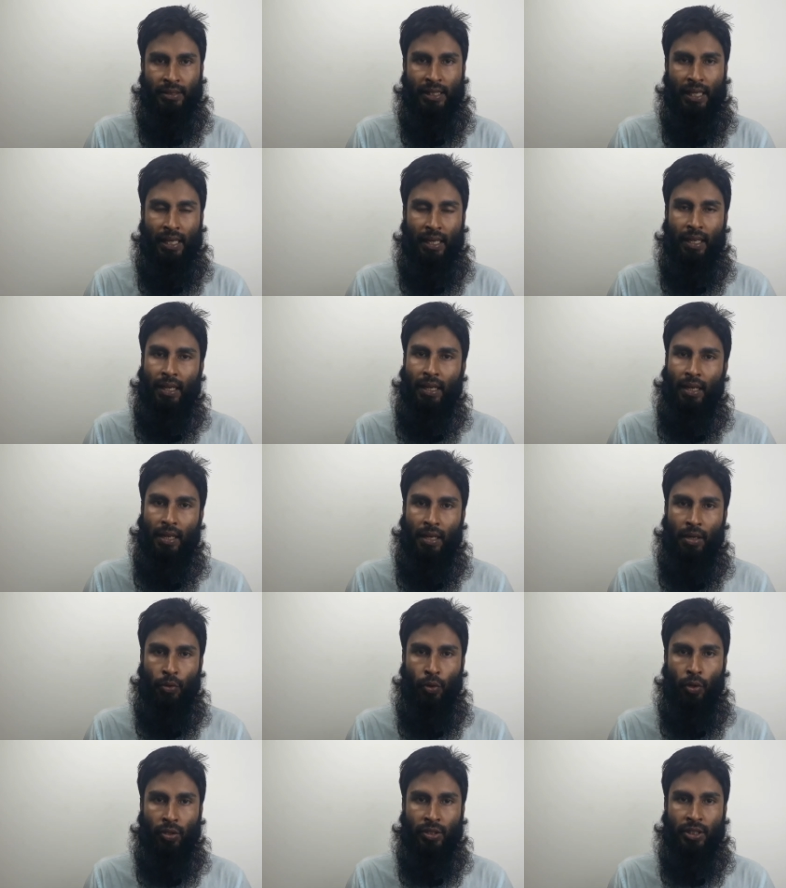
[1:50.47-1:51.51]
যারা
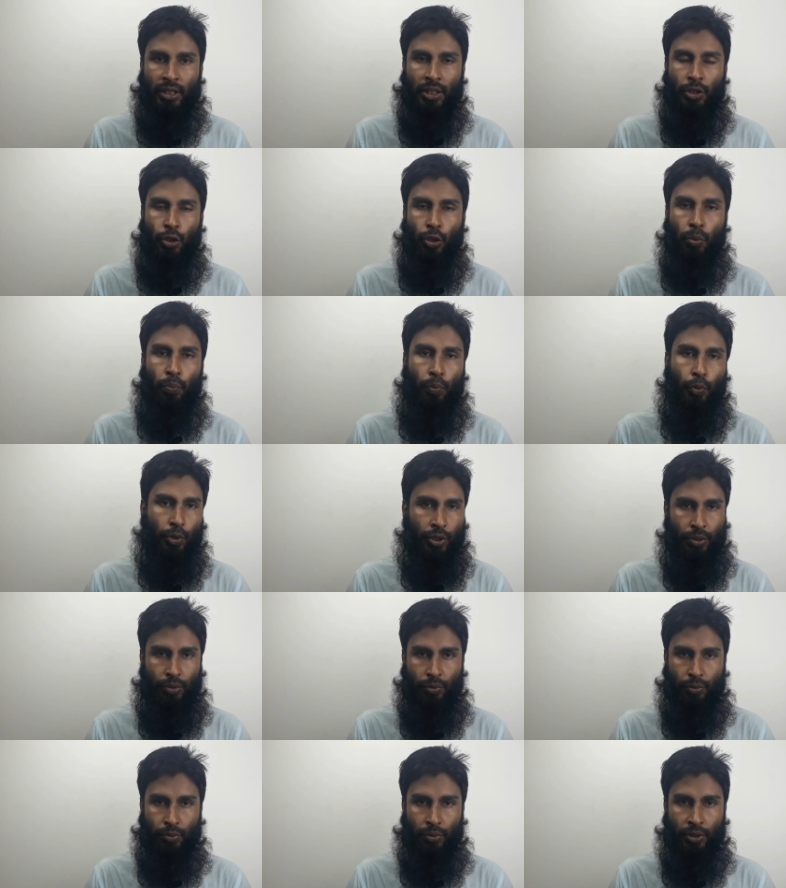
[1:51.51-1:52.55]
রক্তের
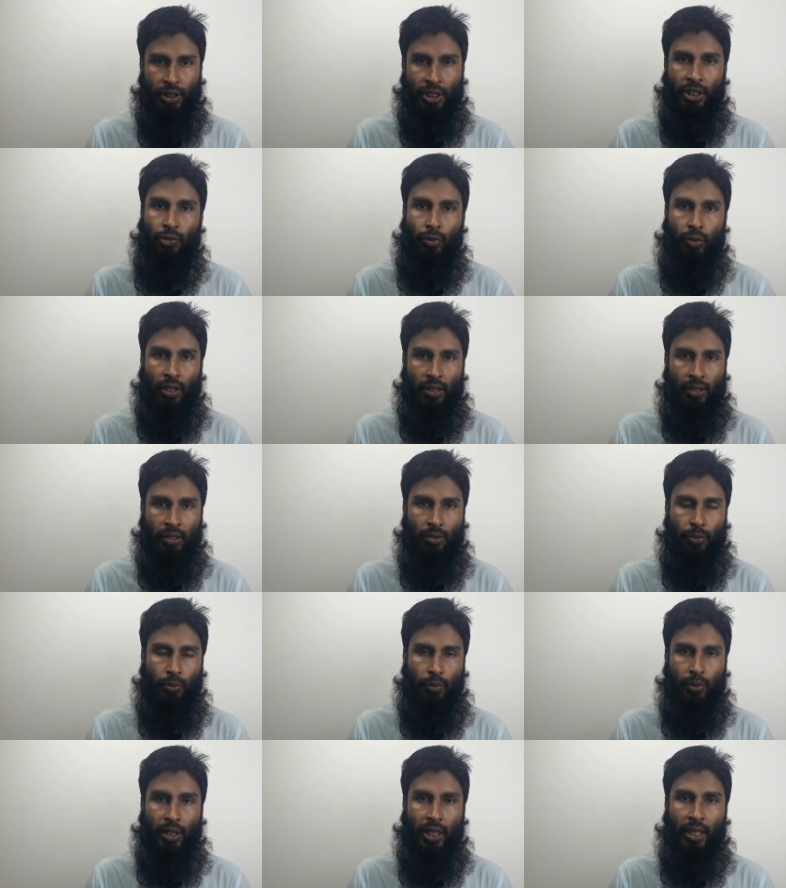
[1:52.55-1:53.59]
সম্পর্কীয়
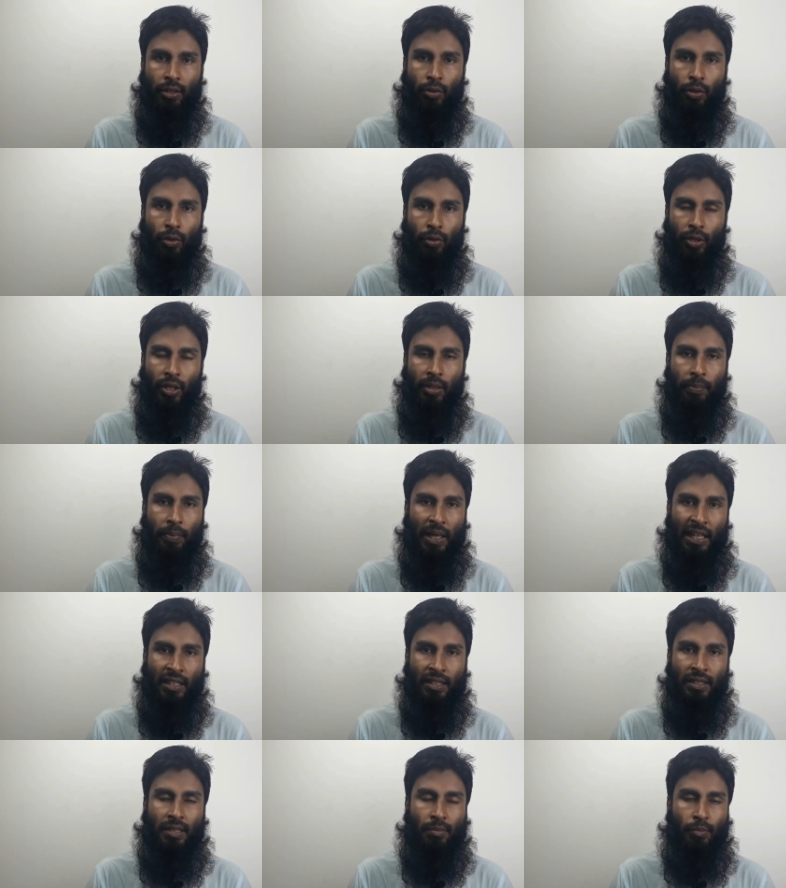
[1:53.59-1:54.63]
নিকটাত্মীয় এই ধরনের
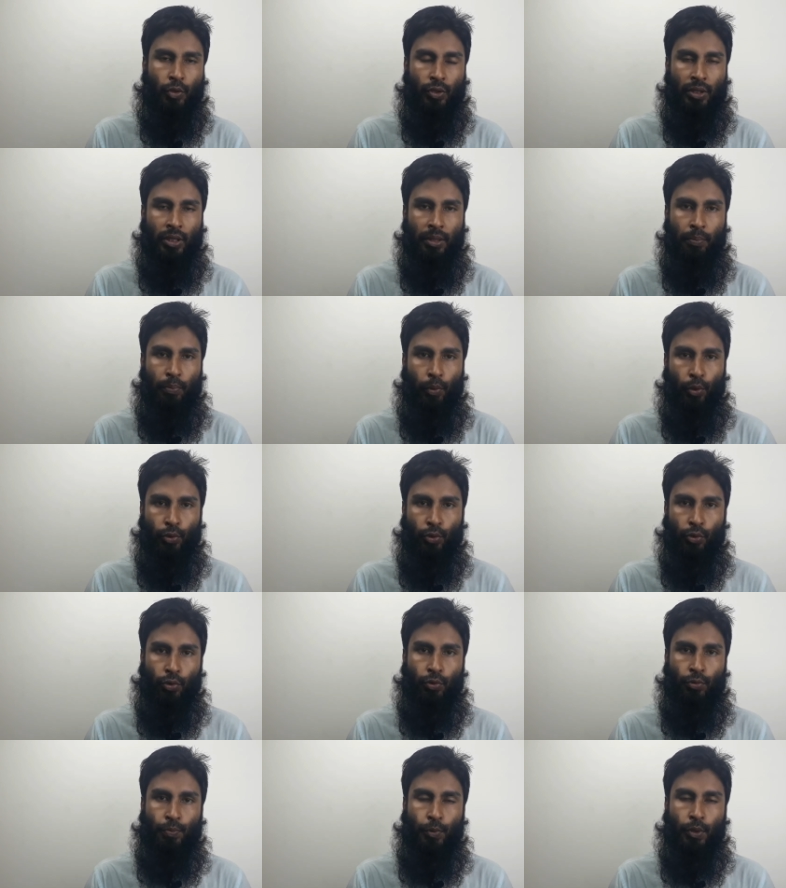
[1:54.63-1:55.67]
প্রাণীদের মধ্যে
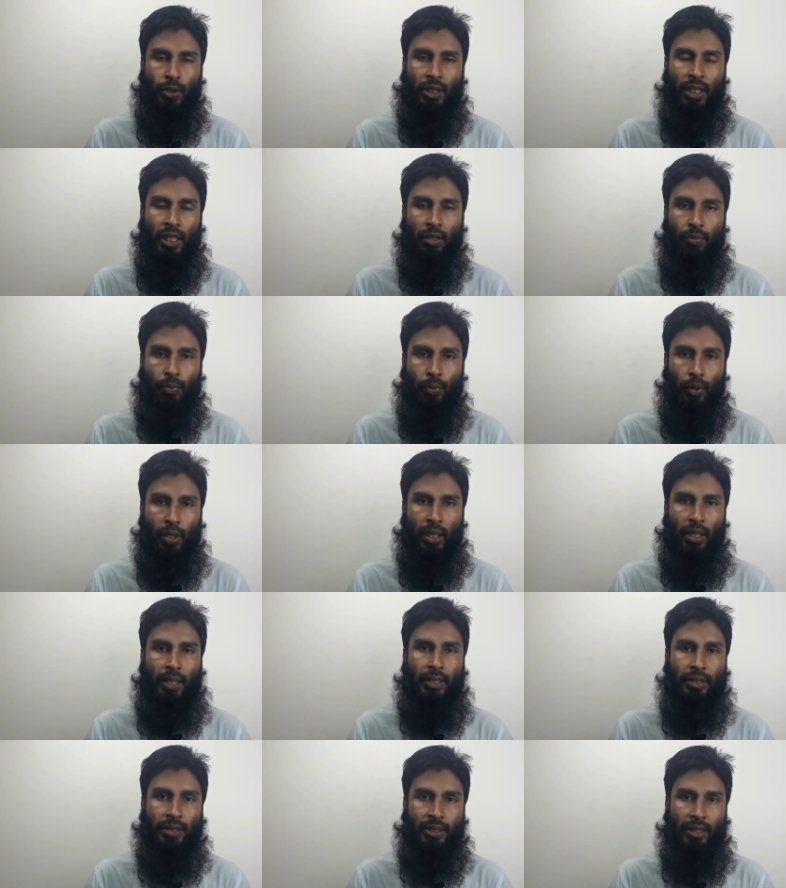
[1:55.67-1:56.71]
প্রজনন প্রক্রিয়ার ফলে
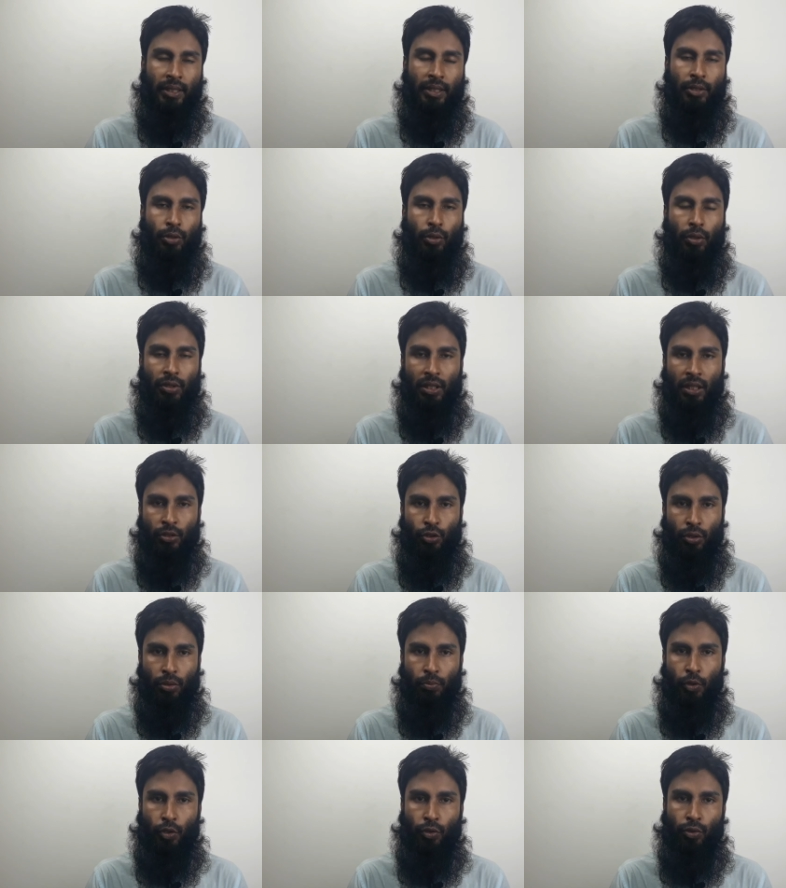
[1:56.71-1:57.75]
যে সন্তান
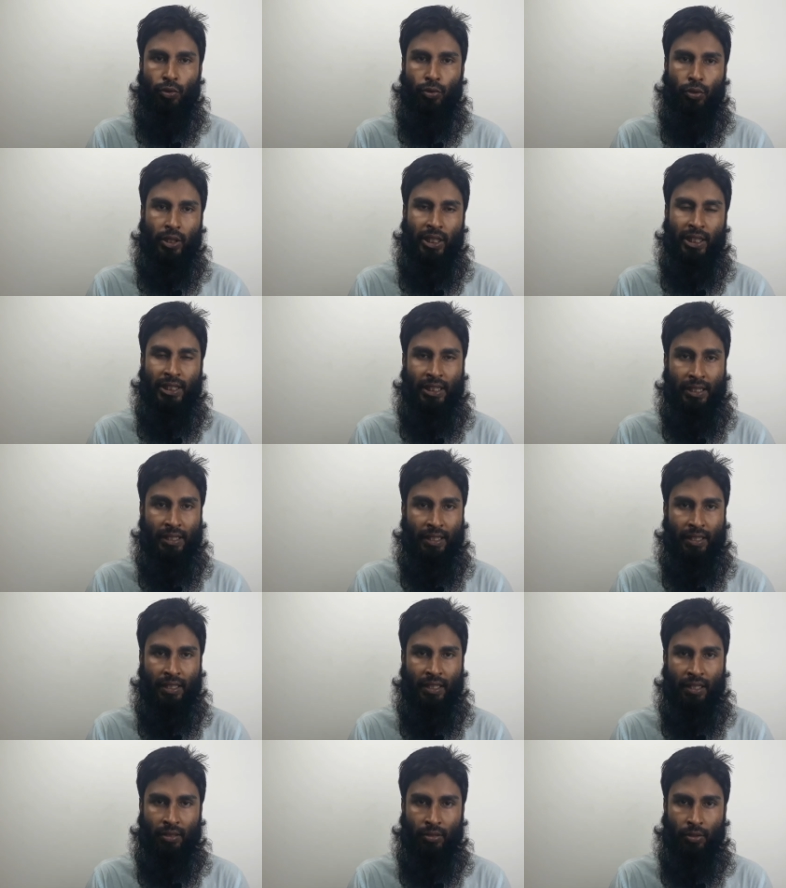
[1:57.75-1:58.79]
জন্মগ্রহণ করে
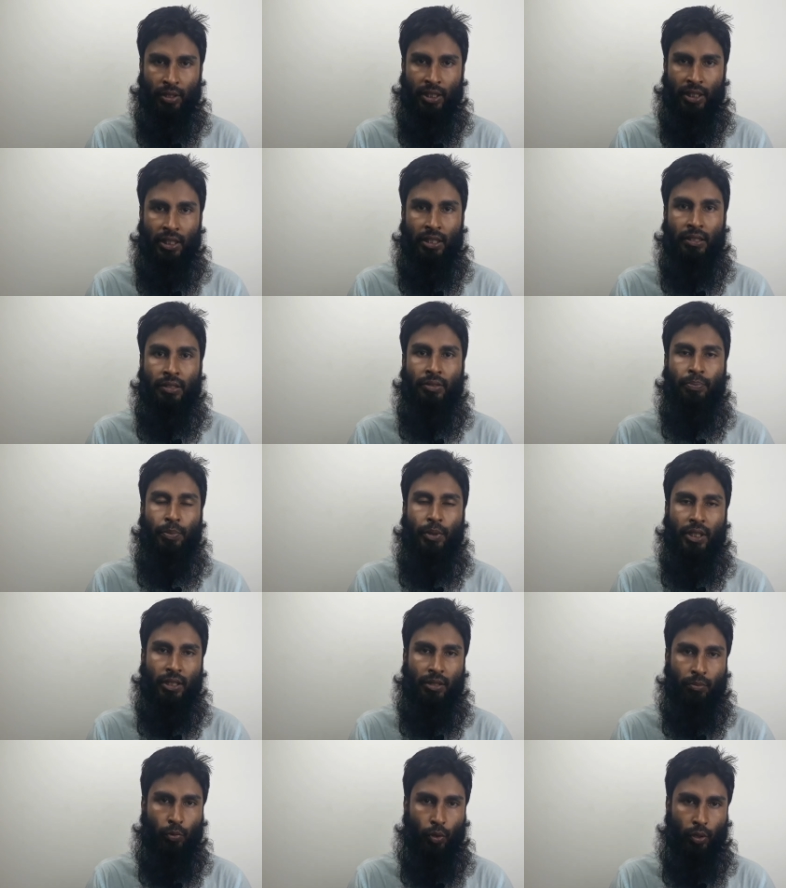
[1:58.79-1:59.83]
সেটাকে আসলে
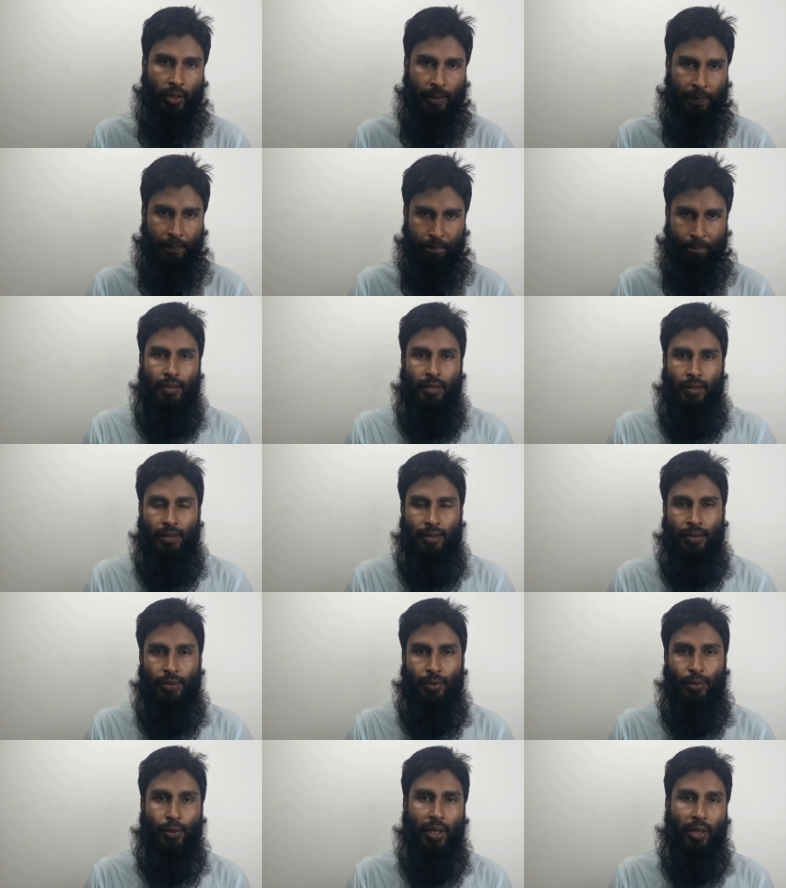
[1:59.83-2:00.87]
ইনব্রিডিং বলে
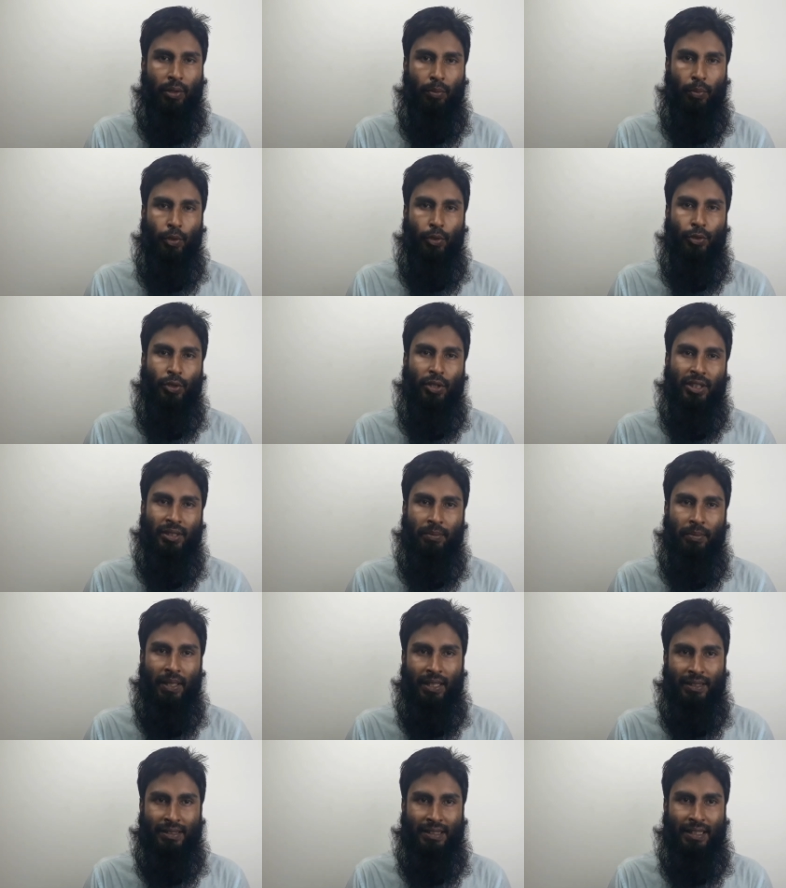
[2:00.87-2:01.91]
তো এখন প্রশ্ন আসতে
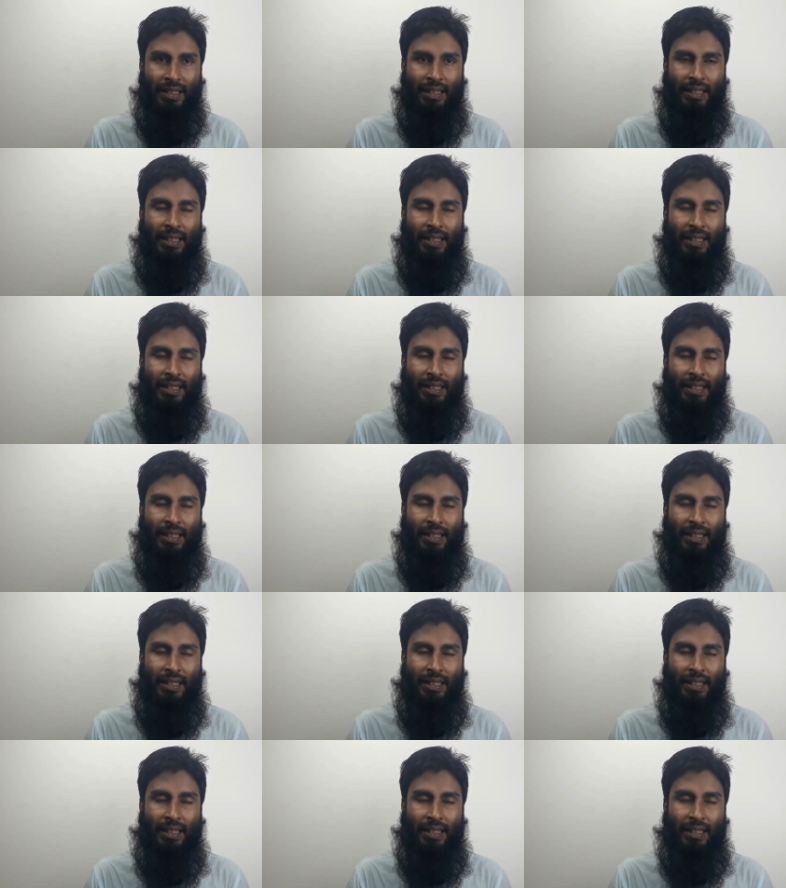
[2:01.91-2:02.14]
পারে যে